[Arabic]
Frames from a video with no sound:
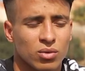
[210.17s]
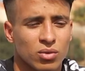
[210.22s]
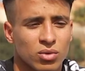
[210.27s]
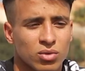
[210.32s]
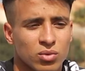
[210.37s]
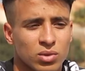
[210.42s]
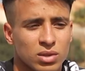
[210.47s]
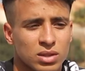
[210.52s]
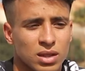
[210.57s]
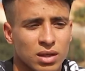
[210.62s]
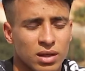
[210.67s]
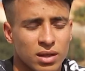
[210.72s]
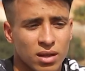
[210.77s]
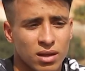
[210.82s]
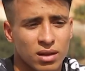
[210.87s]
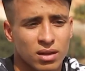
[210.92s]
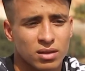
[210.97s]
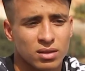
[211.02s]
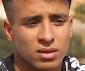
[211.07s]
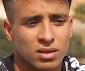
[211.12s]
قدوه
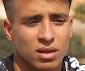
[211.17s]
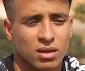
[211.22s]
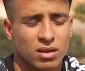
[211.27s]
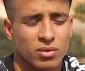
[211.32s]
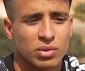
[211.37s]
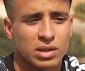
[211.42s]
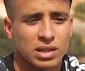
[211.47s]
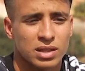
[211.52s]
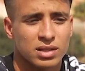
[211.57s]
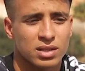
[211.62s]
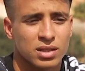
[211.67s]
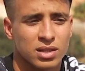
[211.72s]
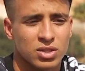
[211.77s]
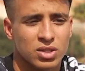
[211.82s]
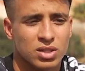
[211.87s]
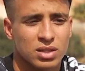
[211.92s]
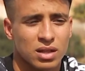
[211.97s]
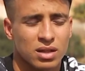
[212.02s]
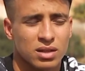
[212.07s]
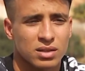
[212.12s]
الرياضه ذوي
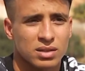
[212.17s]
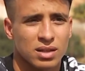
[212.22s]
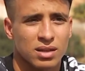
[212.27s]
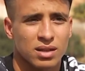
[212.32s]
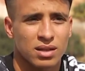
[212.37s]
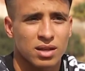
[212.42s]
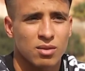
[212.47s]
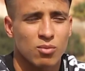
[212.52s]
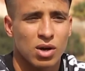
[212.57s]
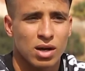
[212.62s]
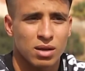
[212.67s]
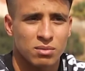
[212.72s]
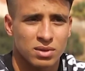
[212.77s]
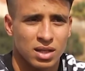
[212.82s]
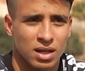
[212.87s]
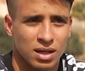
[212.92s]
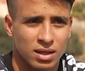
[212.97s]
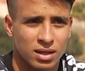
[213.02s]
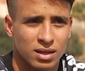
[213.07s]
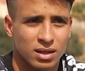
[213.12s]
الاحتياجات الخاصه ثاني
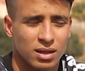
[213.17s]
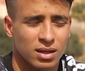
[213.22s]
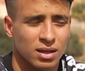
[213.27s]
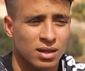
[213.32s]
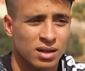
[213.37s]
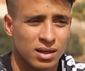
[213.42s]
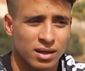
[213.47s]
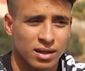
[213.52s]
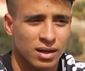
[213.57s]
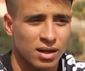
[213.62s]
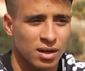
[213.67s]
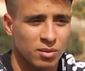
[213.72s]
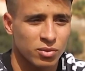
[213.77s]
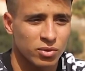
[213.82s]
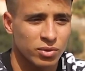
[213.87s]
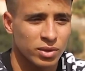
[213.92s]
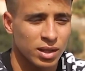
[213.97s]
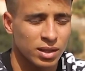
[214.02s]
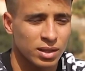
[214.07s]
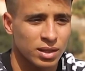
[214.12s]
محمد علاق الله
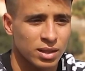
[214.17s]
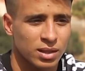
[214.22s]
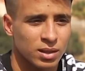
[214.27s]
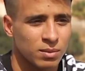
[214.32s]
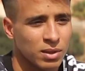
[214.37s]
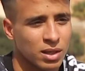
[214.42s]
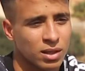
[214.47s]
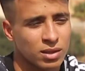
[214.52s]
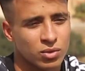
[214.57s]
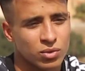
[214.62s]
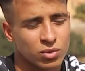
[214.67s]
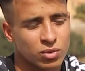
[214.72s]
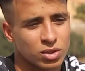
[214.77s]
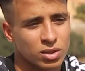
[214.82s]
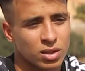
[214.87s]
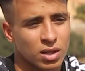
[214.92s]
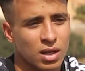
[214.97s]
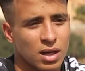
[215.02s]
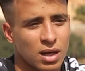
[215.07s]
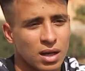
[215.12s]
يرحمه يعني اللي ما عندوش